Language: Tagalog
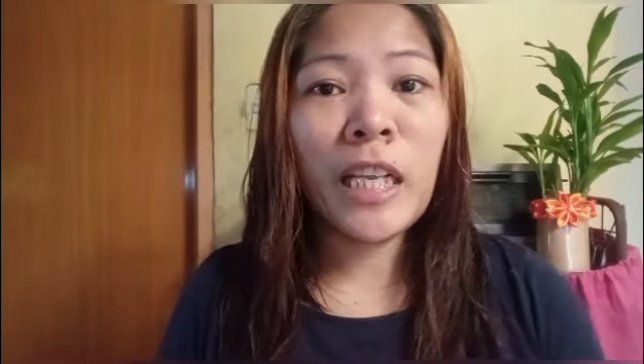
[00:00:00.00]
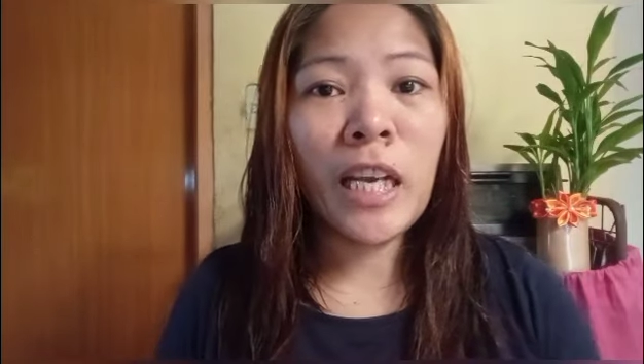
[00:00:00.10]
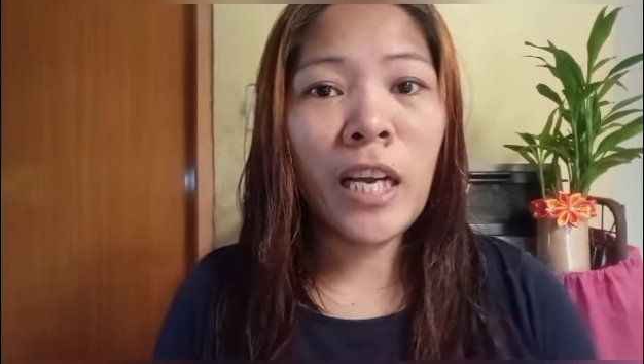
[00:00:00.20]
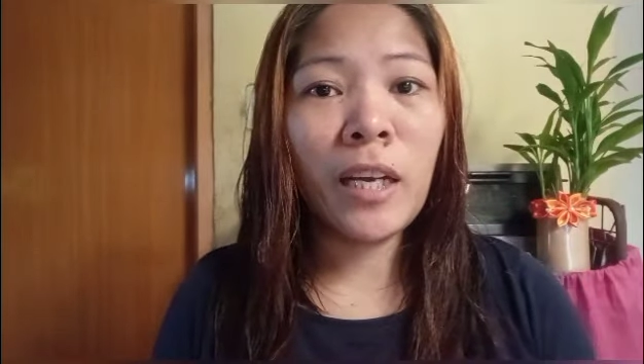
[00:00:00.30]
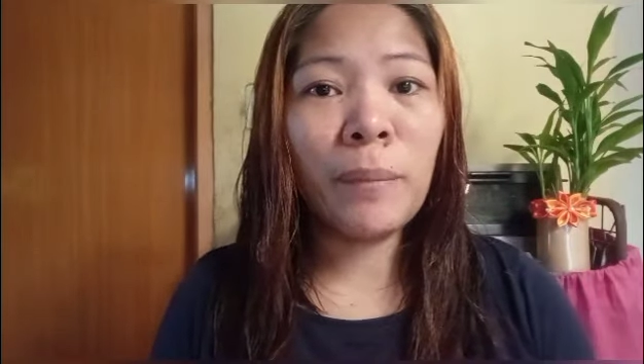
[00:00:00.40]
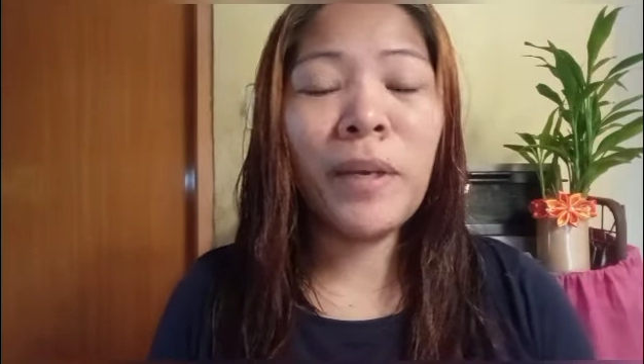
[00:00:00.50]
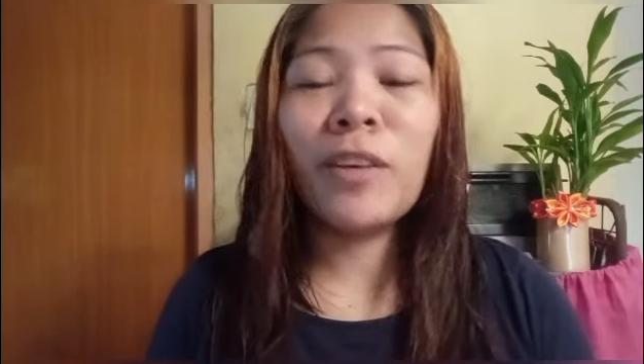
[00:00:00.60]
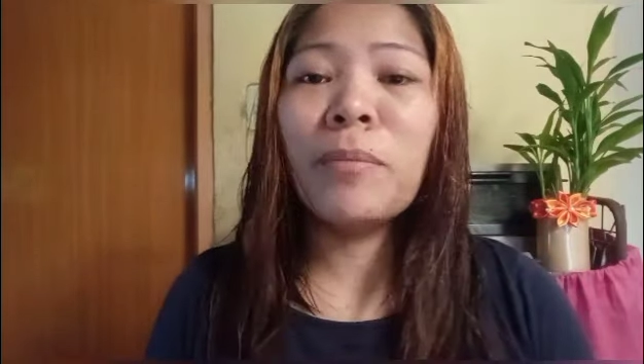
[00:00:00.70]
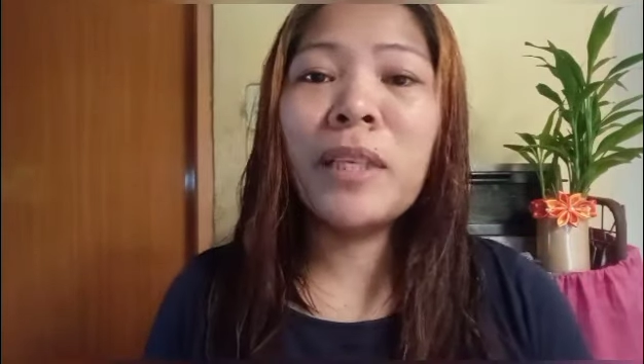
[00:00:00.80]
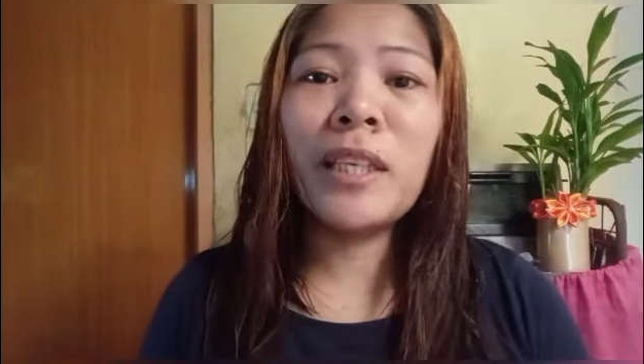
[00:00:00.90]
lang.
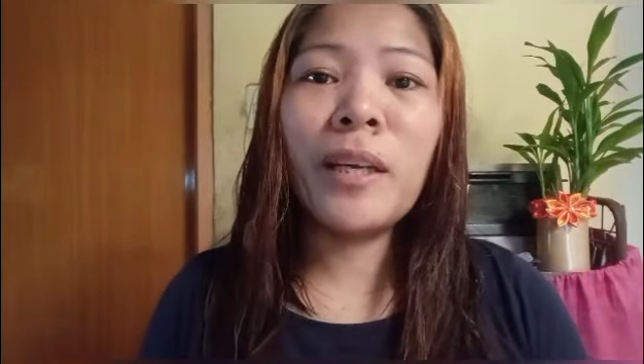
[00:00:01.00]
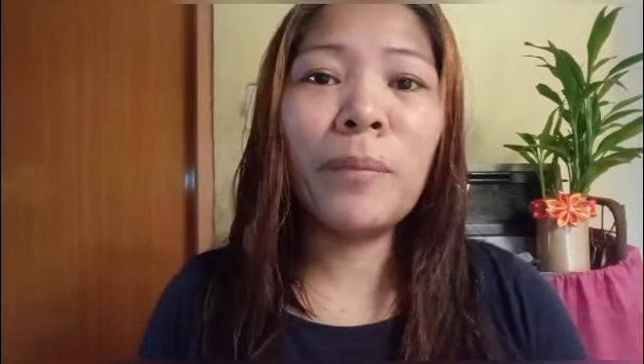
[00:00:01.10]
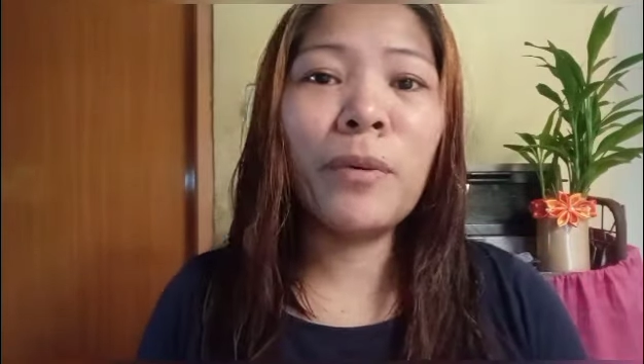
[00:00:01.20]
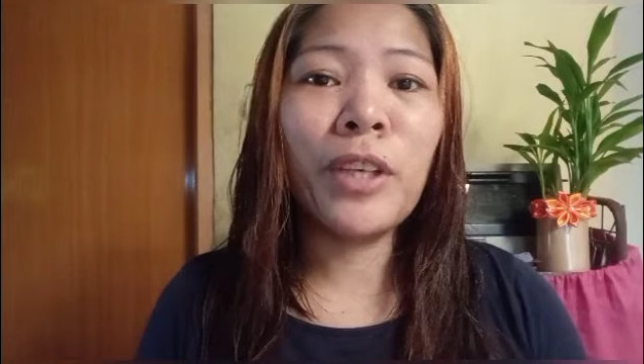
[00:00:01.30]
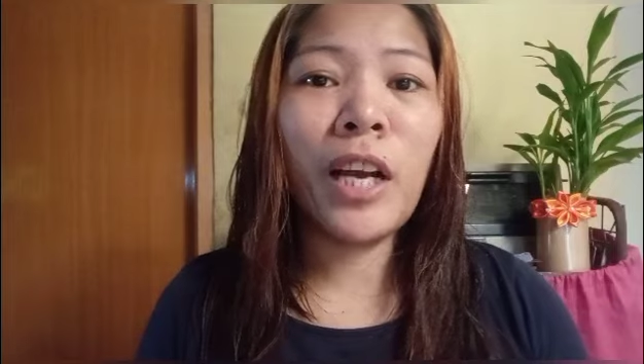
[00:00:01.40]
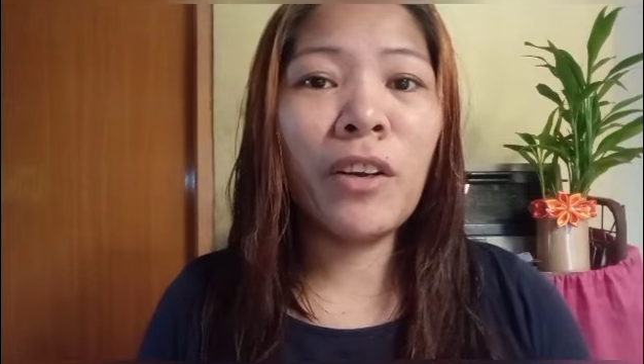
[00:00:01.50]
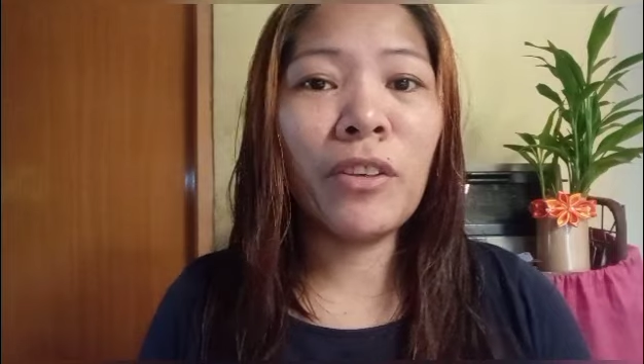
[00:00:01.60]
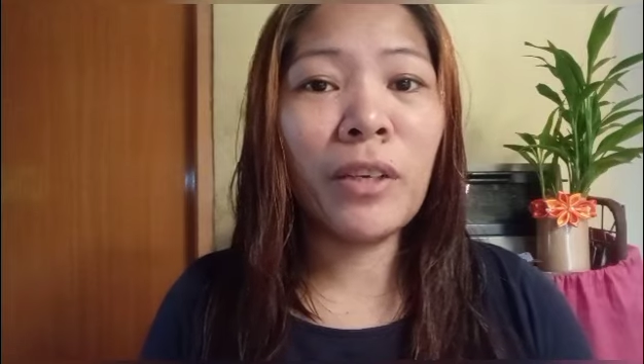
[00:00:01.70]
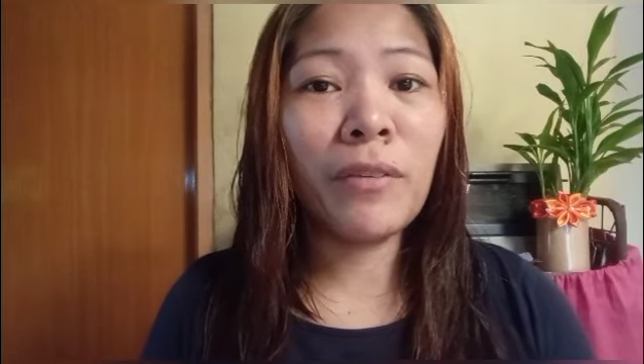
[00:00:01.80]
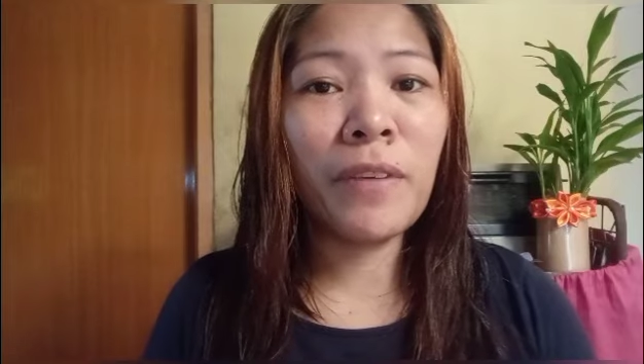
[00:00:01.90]
Pero binigyan po niya
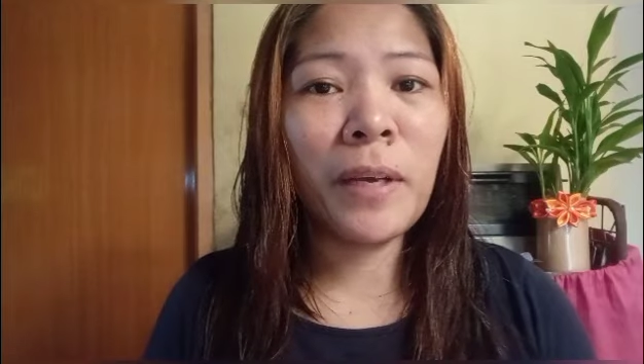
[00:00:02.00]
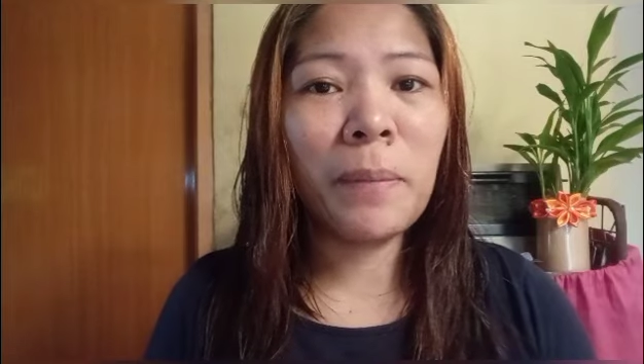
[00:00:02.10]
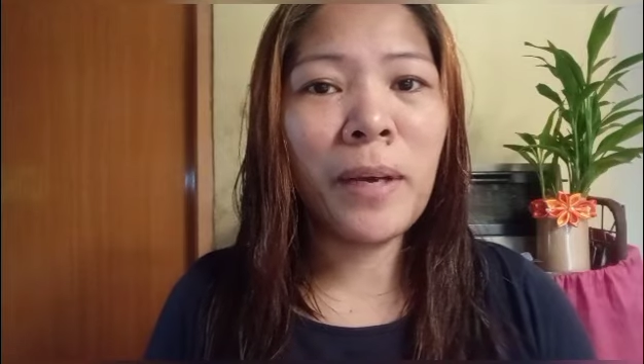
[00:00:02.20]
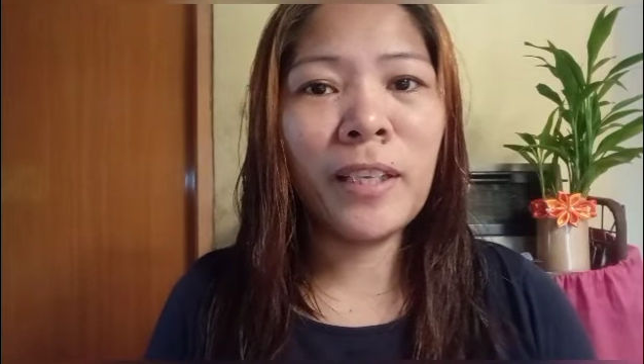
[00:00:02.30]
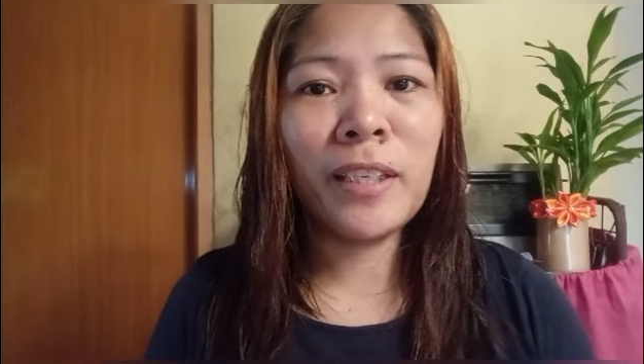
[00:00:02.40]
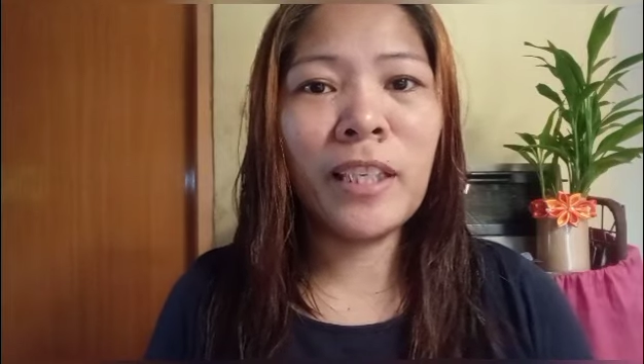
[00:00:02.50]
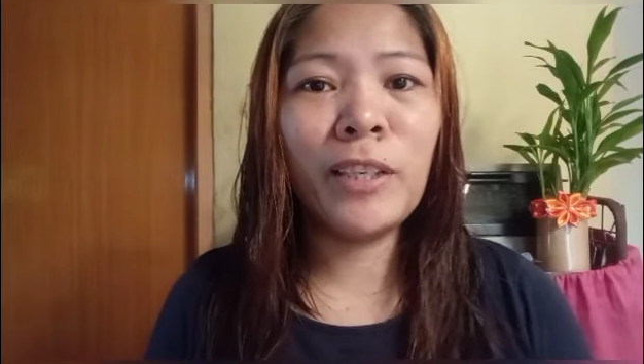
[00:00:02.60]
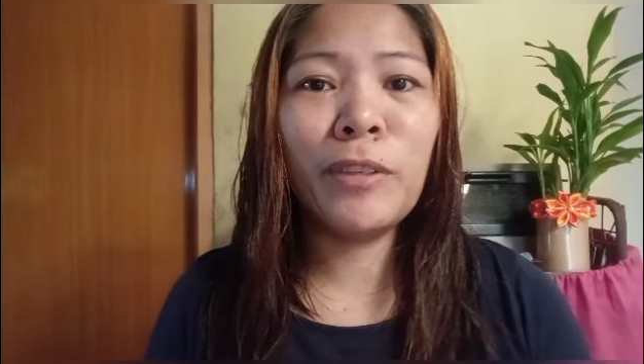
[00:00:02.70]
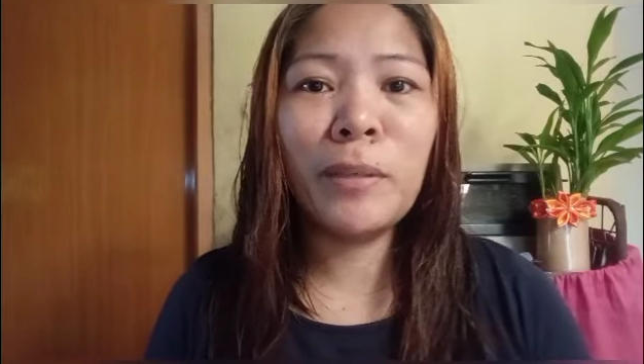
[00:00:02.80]
ako ng 500.